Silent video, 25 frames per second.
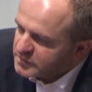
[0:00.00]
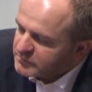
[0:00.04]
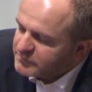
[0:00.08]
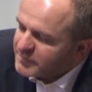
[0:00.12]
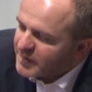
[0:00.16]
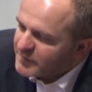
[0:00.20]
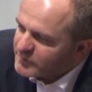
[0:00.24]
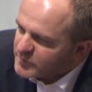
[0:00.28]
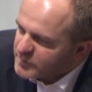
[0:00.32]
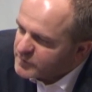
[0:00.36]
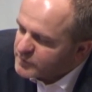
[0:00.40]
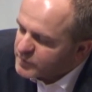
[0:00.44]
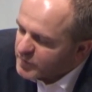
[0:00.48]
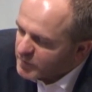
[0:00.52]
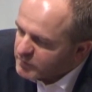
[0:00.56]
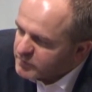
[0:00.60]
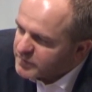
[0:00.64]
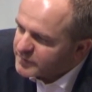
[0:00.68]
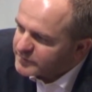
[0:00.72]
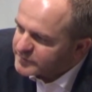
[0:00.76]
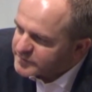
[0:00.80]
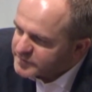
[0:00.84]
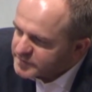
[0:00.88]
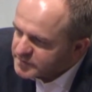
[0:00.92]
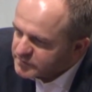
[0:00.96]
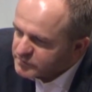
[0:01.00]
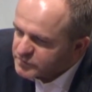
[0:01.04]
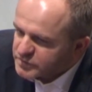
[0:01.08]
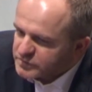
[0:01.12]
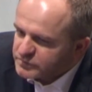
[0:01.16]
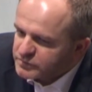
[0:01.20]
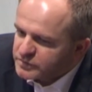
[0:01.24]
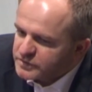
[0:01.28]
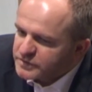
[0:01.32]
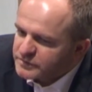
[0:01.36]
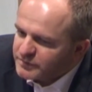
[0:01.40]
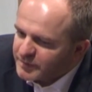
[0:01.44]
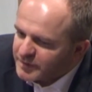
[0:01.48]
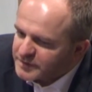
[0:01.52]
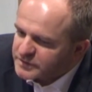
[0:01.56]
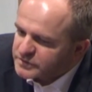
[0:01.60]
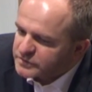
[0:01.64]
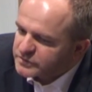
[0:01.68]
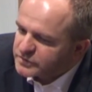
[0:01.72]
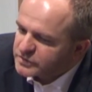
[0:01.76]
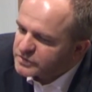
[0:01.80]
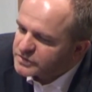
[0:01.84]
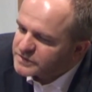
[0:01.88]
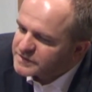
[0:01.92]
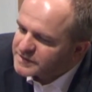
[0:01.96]
Mamy problem z tym, żeby
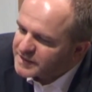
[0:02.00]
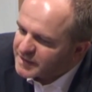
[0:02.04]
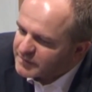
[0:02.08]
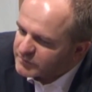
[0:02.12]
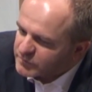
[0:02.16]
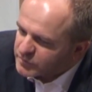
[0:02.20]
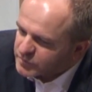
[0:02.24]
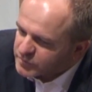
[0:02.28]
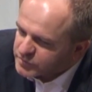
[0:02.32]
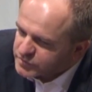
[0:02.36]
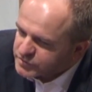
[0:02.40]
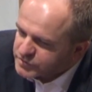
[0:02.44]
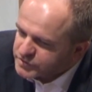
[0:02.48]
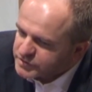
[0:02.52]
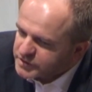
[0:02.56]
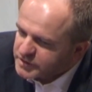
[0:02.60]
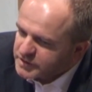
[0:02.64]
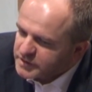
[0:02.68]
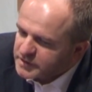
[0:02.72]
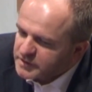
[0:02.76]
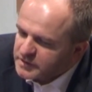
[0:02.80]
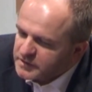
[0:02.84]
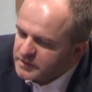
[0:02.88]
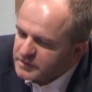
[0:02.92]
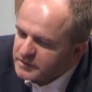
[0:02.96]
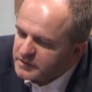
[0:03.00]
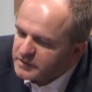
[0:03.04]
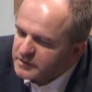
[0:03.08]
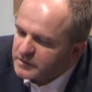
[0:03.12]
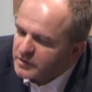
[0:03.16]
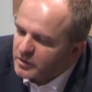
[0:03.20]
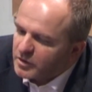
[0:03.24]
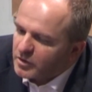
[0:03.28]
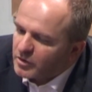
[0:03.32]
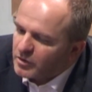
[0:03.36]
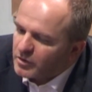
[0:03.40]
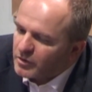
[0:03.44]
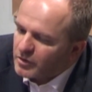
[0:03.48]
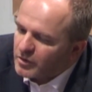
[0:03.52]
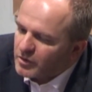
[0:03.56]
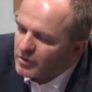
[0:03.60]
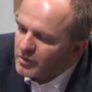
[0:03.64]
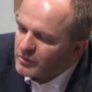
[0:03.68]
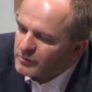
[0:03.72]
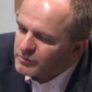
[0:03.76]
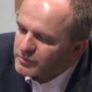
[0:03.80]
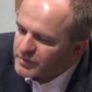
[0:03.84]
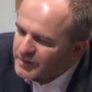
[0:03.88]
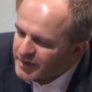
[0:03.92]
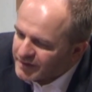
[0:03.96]
dbać o tożsamość, y,
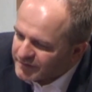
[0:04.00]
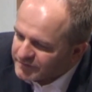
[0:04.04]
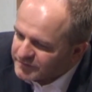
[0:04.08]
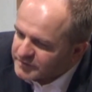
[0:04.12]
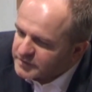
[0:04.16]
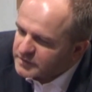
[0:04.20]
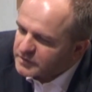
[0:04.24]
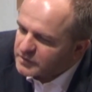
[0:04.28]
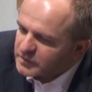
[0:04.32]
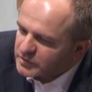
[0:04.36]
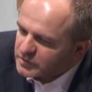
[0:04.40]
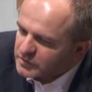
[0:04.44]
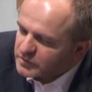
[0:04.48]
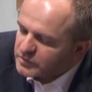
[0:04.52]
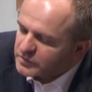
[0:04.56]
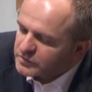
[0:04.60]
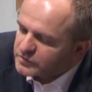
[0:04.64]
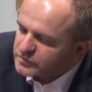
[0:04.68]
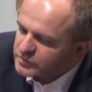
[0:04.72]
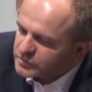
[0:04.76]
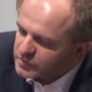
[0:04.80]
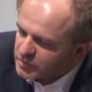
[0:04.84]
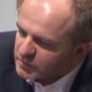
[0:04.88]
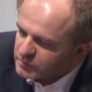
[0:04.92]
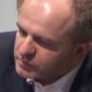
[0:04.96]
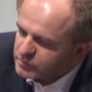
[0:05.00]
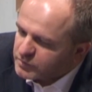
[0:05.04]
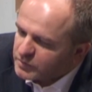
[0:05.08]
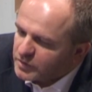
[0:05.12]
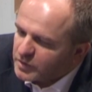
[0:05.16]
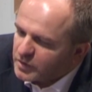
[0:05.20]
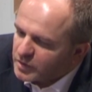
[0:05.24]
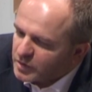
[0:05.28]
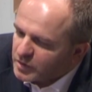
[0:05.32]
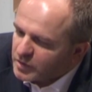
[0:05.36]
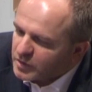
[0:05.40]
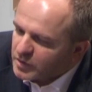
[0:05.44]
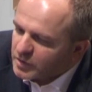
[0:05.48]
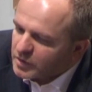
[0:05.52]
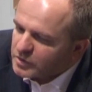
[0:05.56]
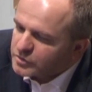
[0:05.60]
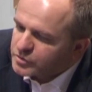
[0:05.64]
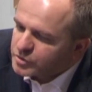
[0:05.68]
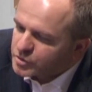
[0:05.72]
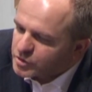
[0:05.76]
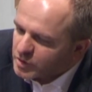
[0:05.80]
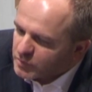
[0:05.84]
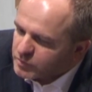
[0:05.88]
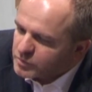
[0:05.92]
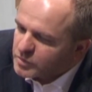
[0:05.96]
o prawdę o, dorob, o, o
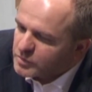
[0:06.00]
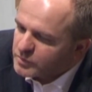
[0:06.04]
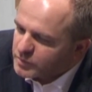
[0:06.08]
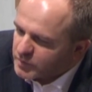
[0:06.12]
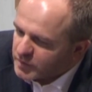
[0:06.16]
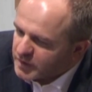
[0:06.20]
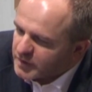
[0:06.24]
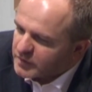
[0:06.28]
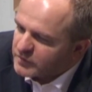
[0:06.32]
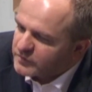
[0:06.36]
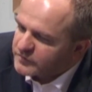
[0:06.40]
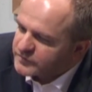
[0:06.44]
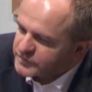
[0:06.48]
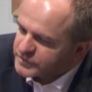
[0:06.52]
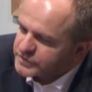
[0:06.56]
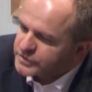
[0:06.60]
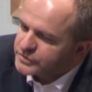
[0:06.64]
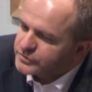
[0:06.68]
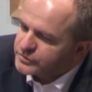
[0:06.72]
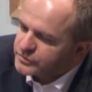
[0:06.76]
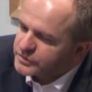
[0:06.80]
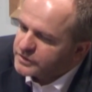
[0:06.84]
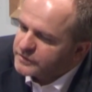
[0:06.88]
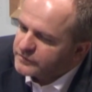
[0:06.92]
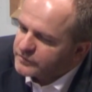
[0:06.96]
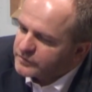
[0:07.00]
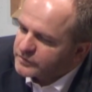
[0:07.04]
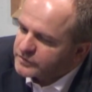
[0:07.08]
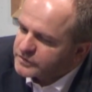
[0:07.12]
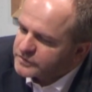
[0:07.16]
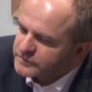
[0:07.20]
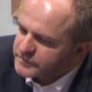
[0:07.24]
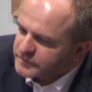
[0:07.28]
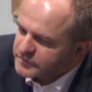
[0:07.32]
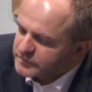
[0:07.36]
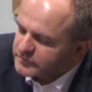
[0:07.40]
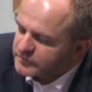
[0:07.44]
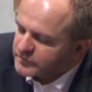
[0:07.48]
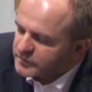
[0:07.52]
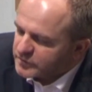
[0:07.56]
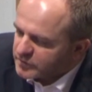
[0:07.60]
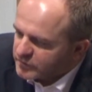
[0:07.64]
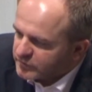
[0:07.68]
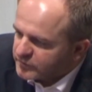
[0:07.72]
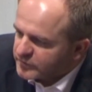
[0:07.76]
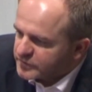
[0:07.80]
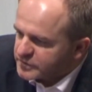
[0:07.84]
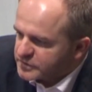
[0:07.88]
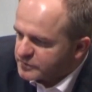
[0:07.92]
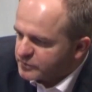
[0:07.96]
dorobku Polaków w czasie II wojny światowej i
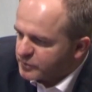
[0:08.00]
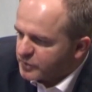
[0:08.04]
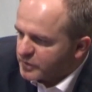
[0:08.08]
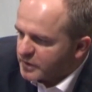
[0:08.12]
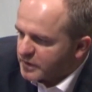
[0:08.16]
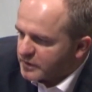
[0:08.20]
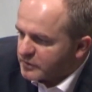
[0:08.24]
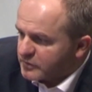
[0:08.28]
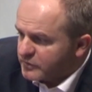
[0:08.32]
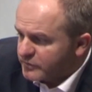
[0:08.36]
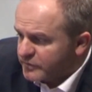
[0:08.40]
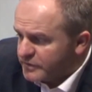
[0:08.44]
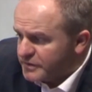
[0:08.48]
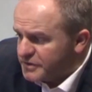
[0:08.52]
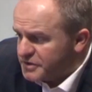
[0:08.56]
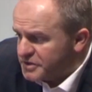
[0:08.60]
ofierze Polaków.